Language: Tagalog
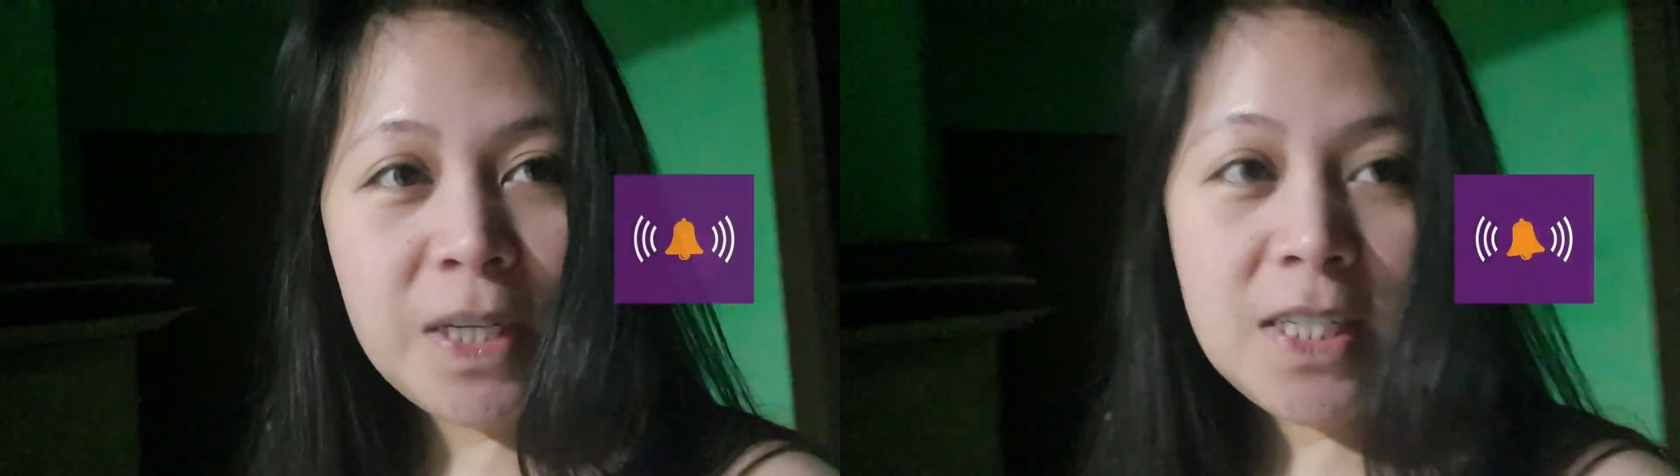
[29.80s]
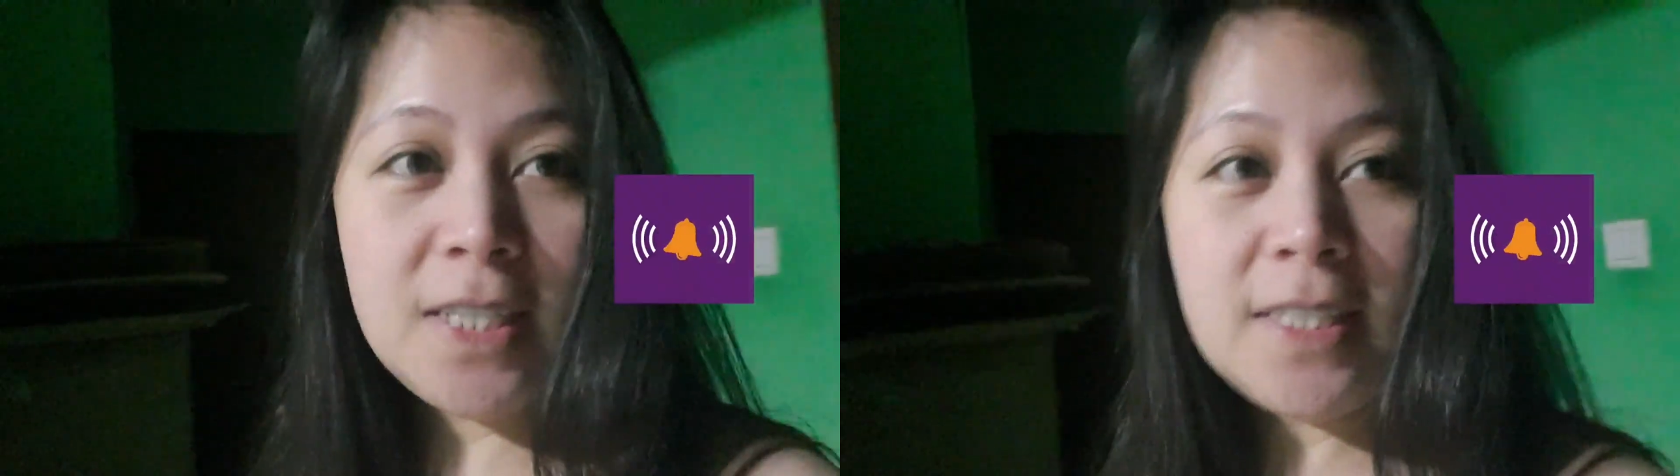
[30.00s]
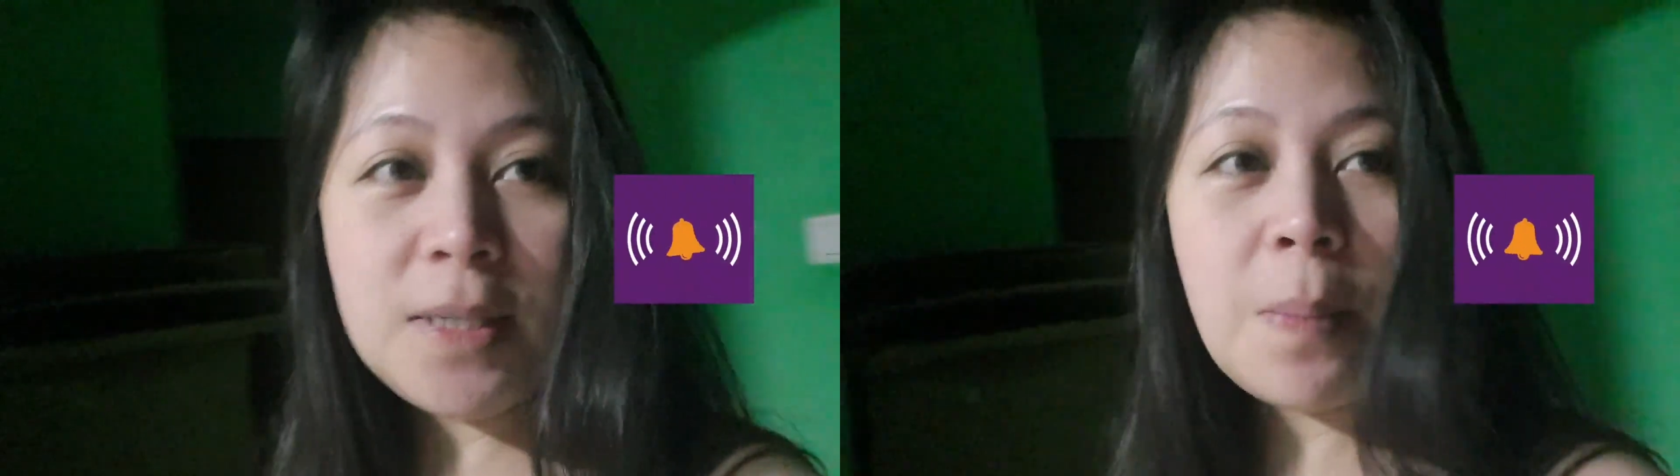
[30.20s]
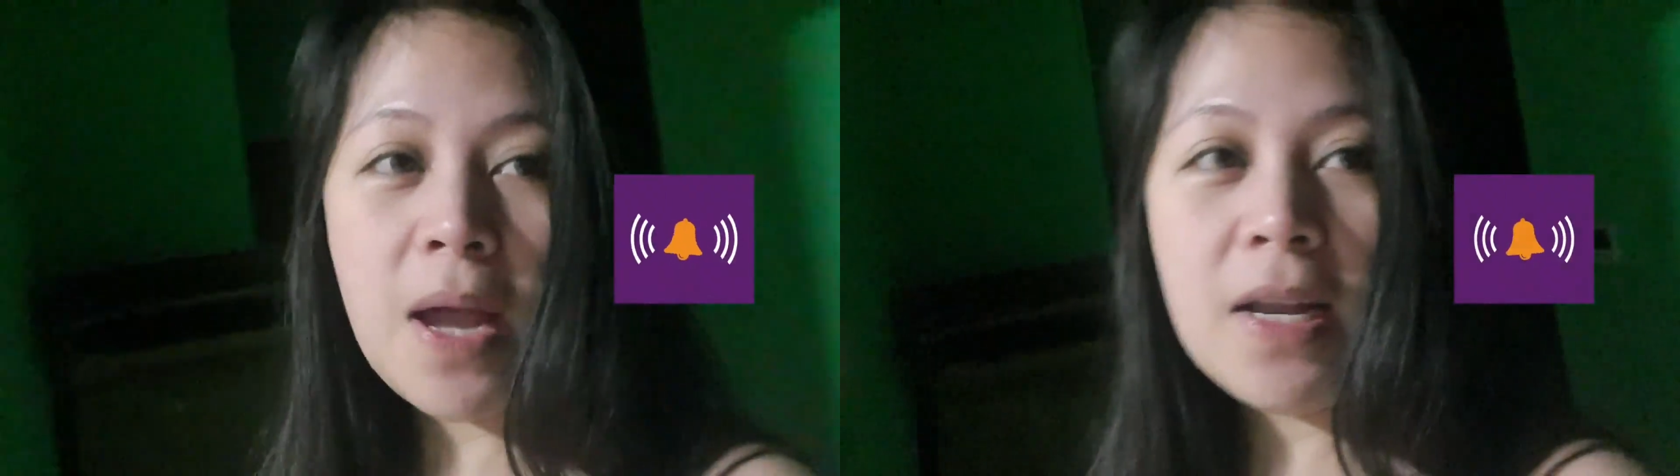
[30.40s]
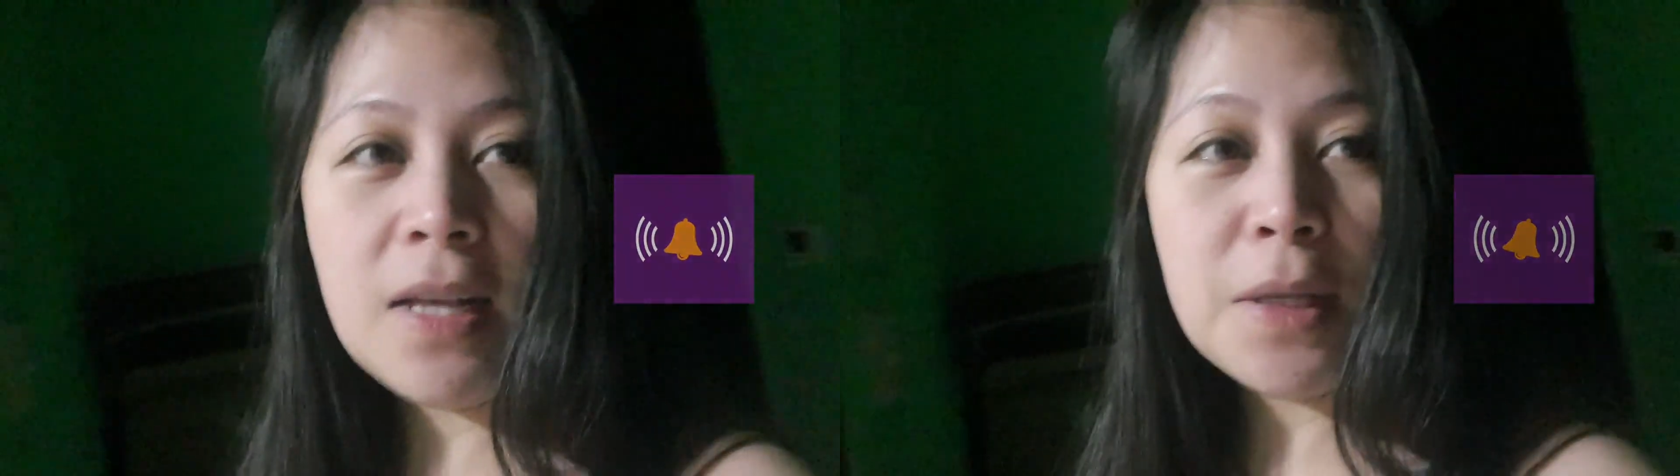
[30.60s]
Kasi nasa
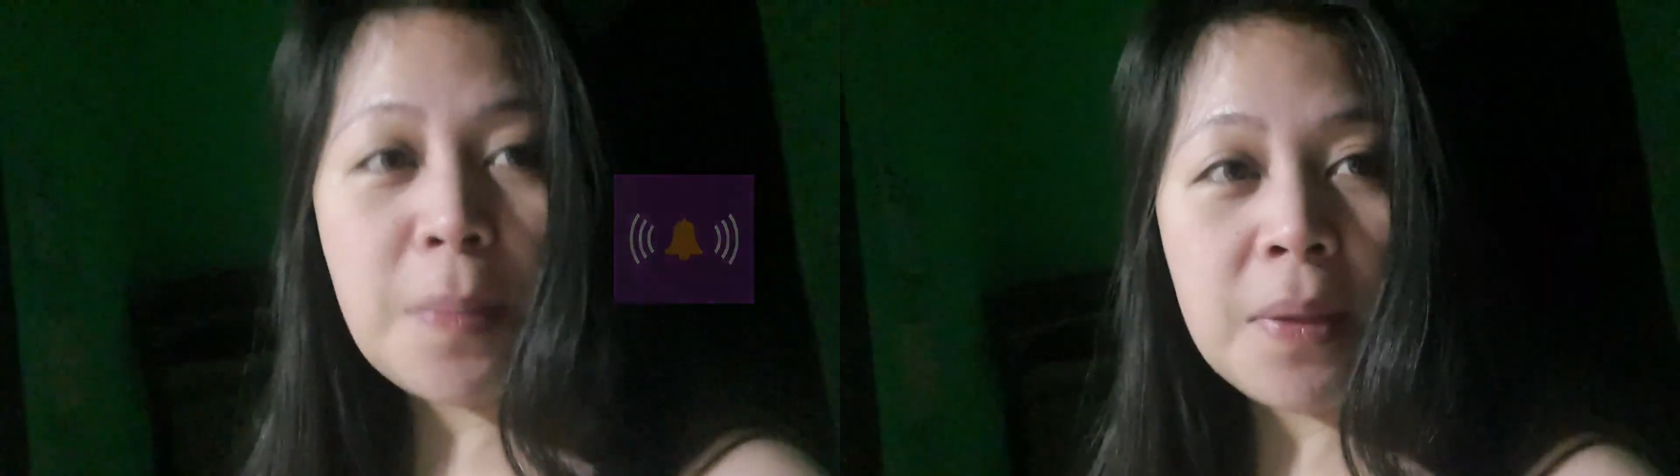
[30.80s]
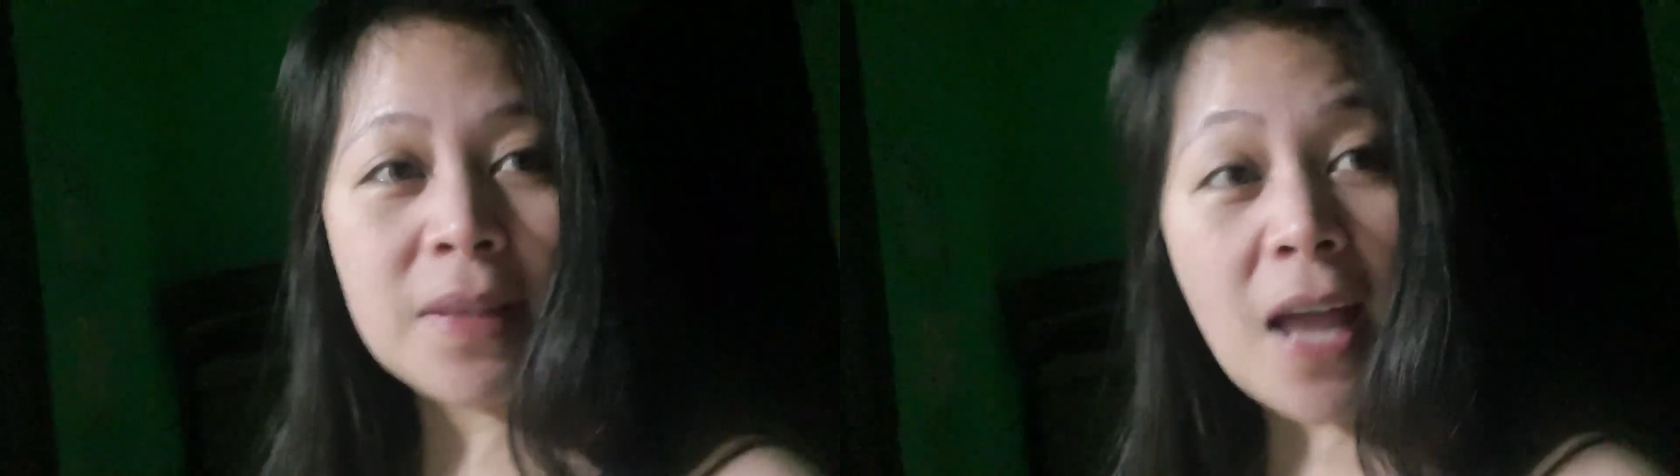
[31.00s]
bahay lang naman